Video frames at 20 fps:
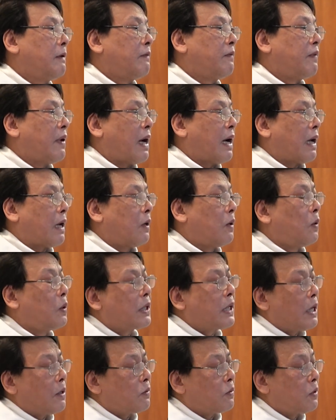và lôi
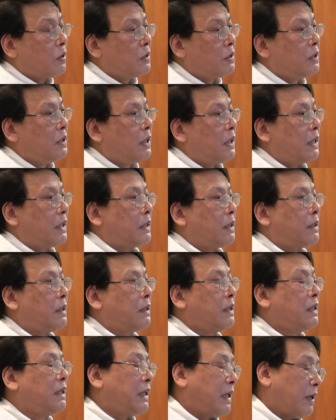kéo con người
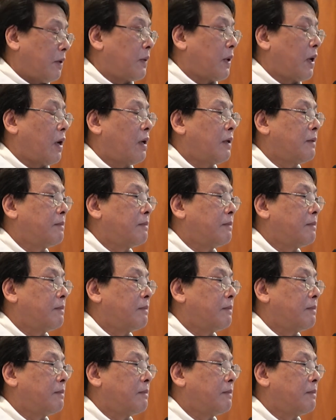đi theo nó.